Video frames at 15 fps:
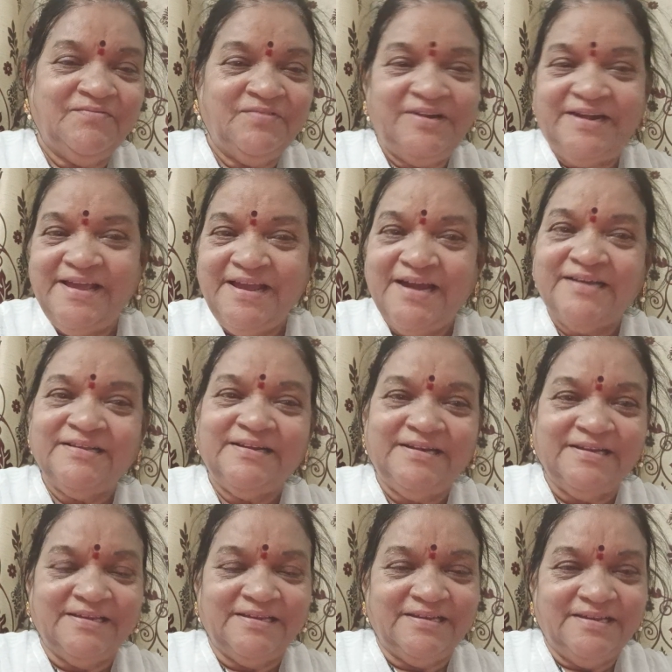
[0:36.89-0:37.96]
వీడే
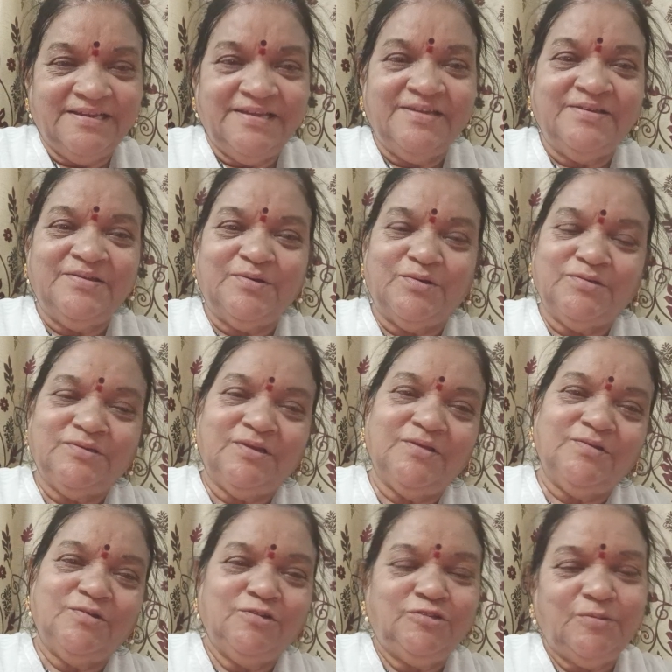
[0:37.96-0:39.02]
కాదండి ఈ రోజులో
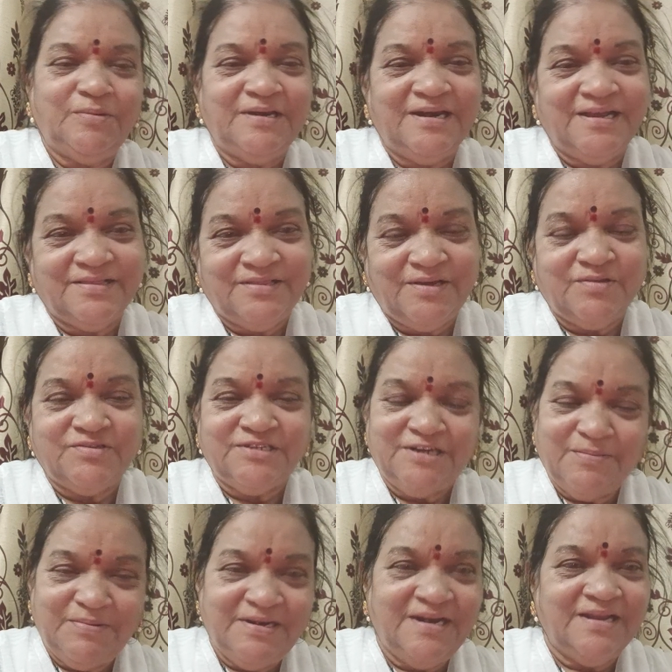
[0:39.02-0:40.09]
యూత్ పిల్లలందరూ
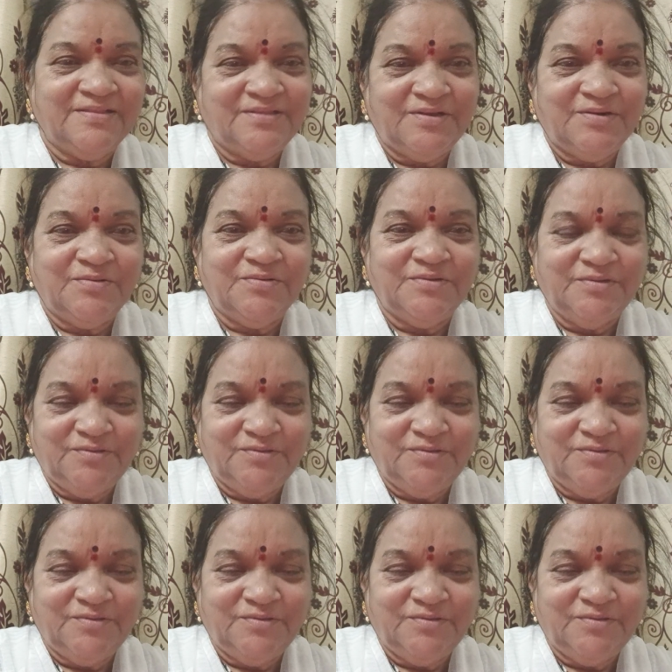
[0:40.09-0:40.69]
చిన్నపిల్లలందరూ